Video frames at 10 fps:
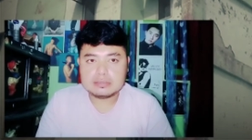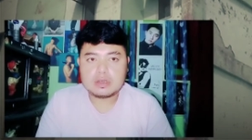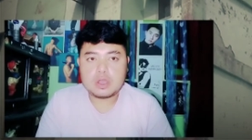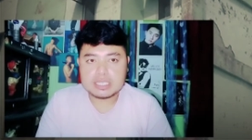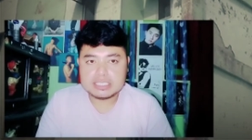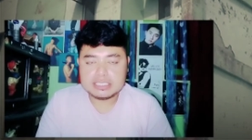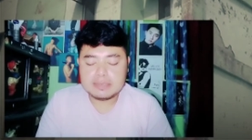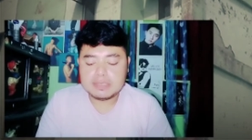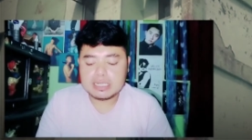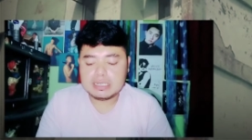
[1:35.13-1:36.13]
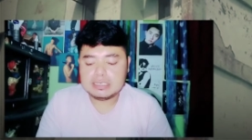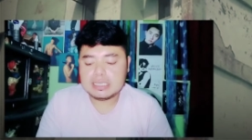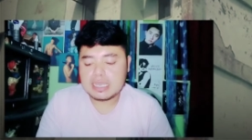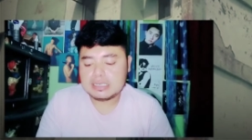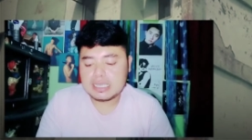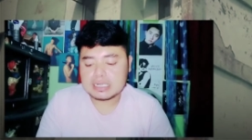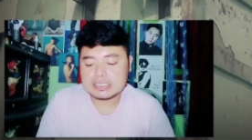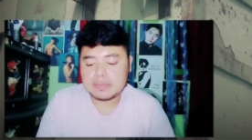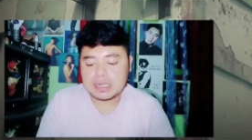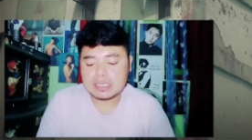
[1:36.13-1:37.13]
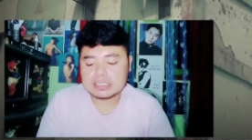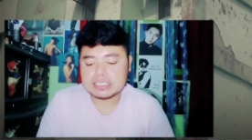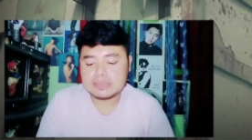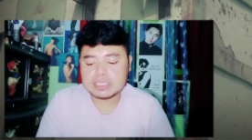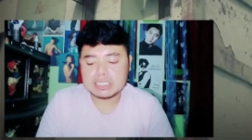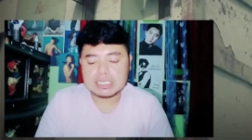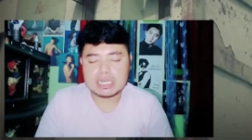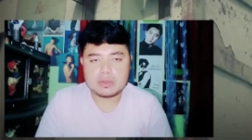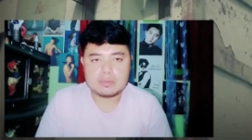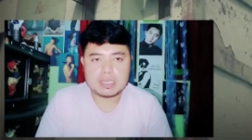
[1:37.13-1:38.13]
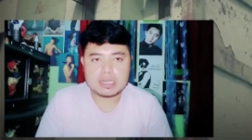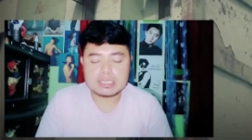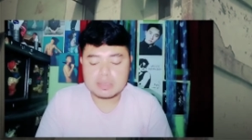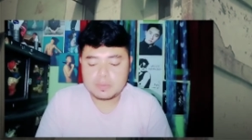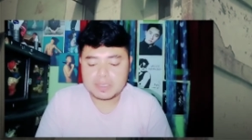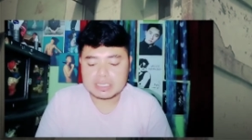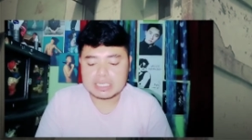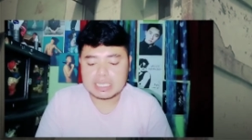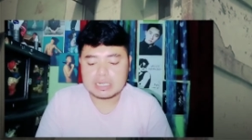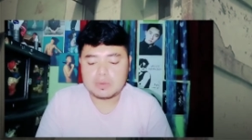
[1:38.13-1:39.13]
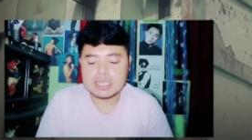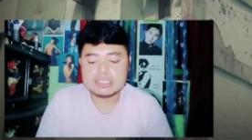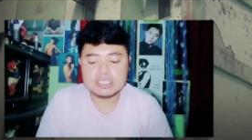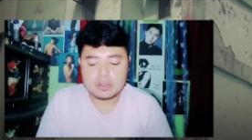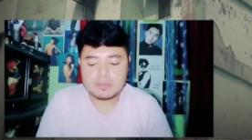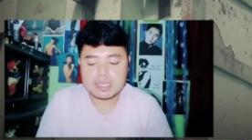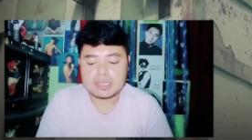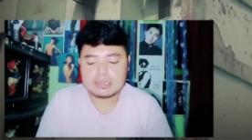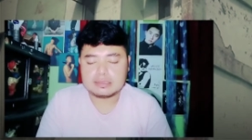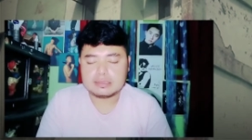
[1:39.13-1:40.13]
Lokasinya berada di Adi Arsa Barat, Kecamatan Karawang Barat, Kabupaten Karawang, Jawa Barat.